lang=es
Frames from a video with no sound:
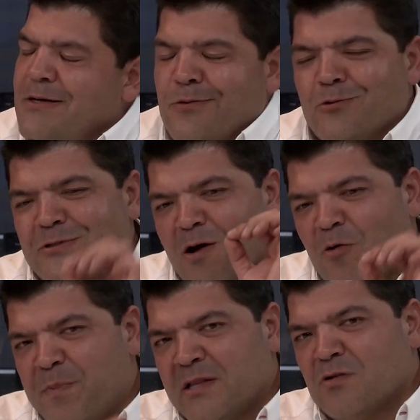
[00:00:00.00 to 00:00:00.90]

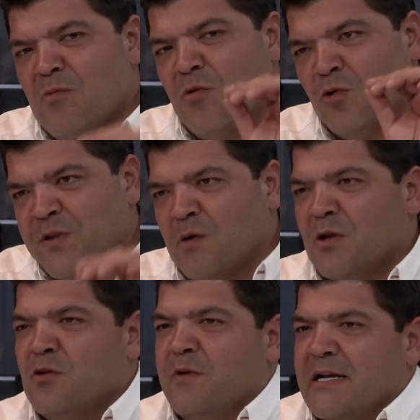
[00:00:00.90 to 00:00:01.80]
Gustavo Petro en Bogotá
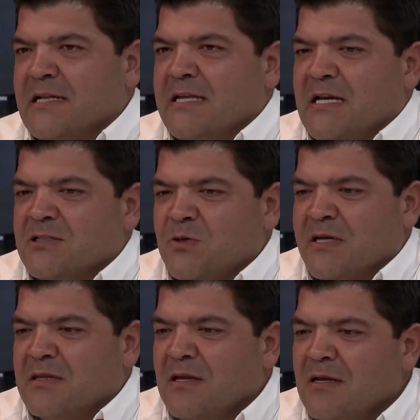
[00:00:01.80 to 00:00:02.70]
cuando fue alcalde de la
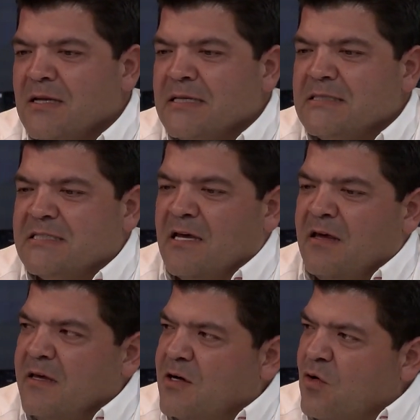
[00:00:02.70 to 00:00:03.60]
ciudad se
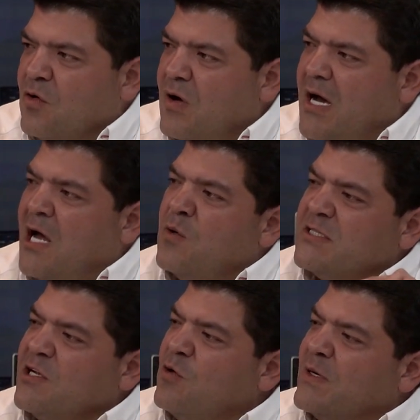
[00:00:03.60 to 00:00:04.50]
dedicó a no
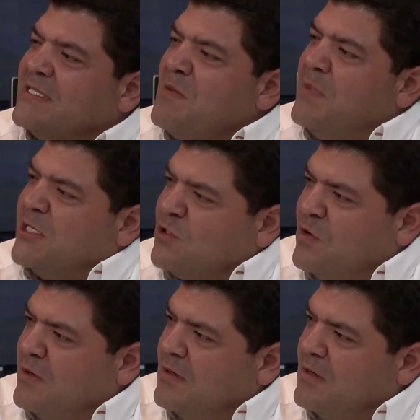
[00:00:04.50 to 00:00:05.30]
hacer obras de inversión,